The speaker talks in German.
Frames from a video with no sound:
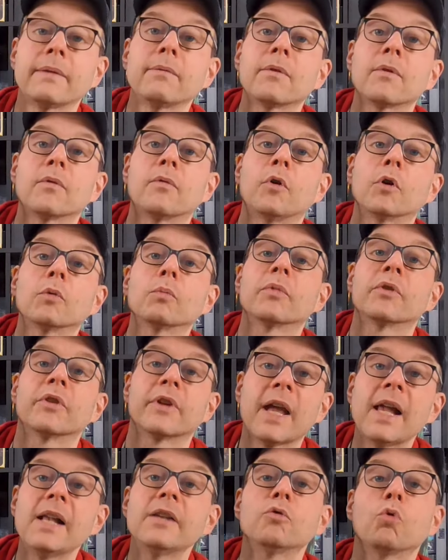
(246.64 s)
kriegen wir sofort ein
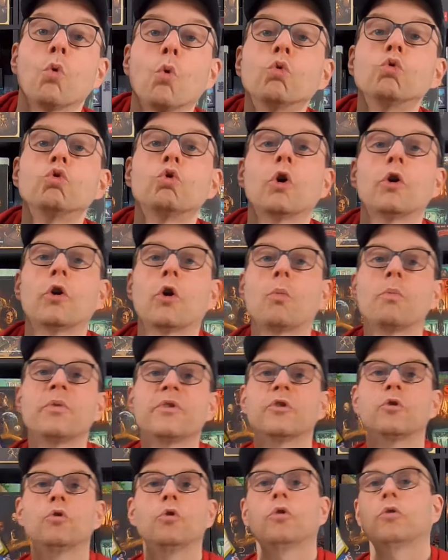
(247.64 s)
bisschen Geld und können auch ein
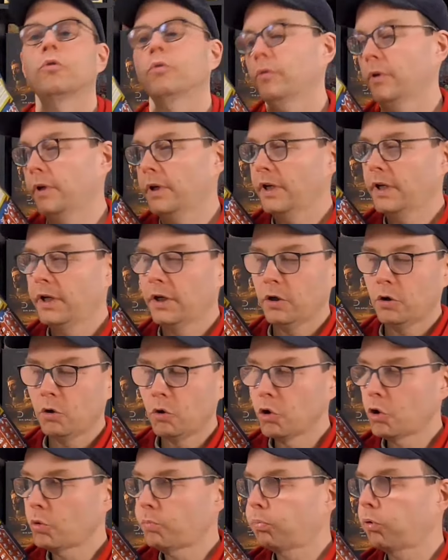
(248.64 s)
bisschen Glück,
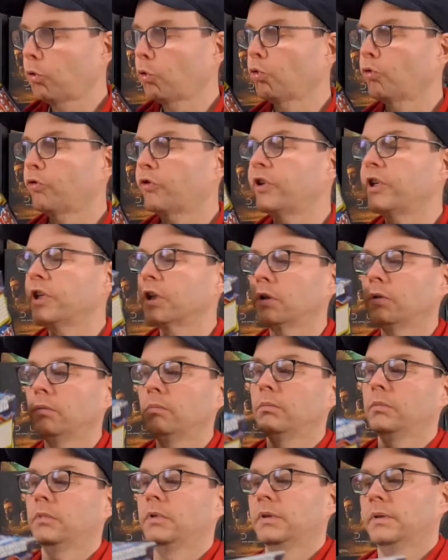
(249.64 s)
Glück produzieren.
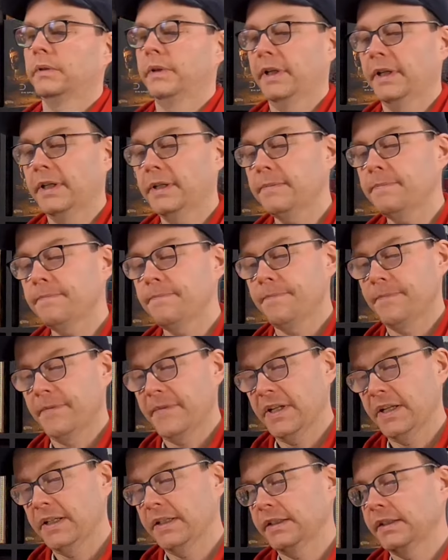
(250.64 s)
Ja,
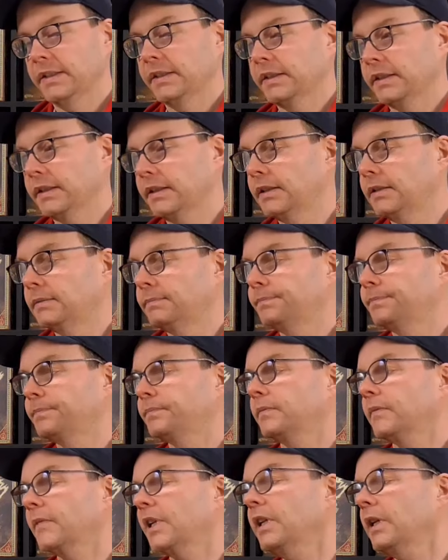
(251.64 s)

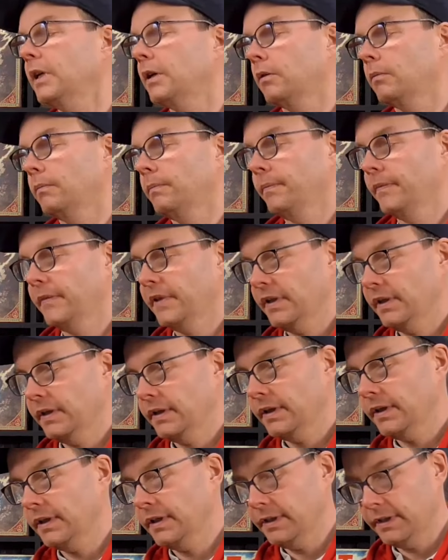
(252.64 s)
ähm, genau.
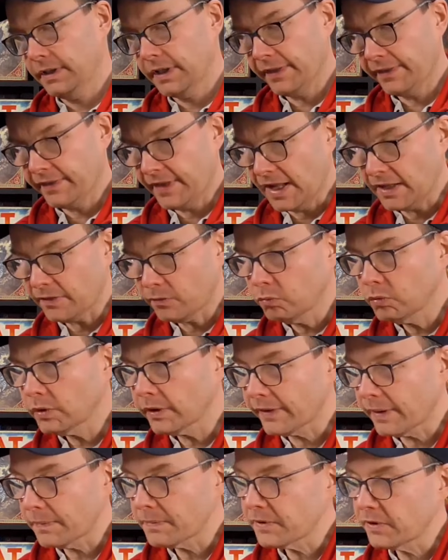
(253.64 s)
Äh, das dazu,
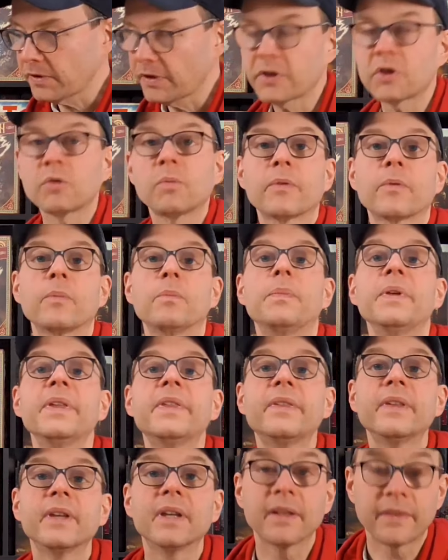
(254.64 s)
das habe ich euch jetzt schon mal so ein
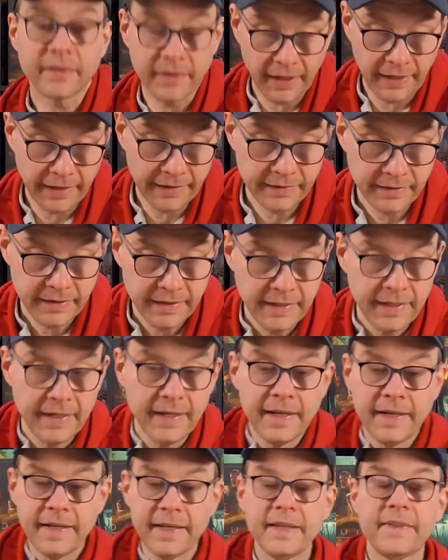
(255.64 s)
bisschen gezeigt.
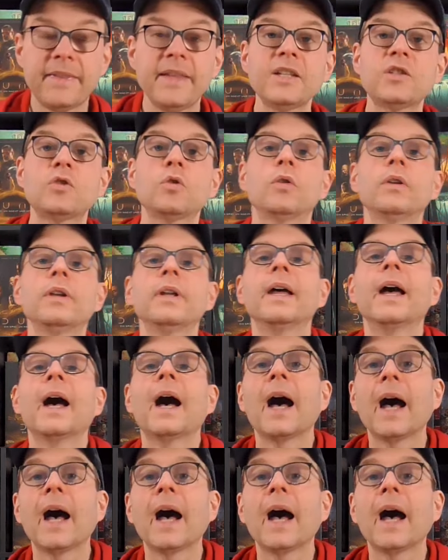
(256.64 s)
Ihr seht schon,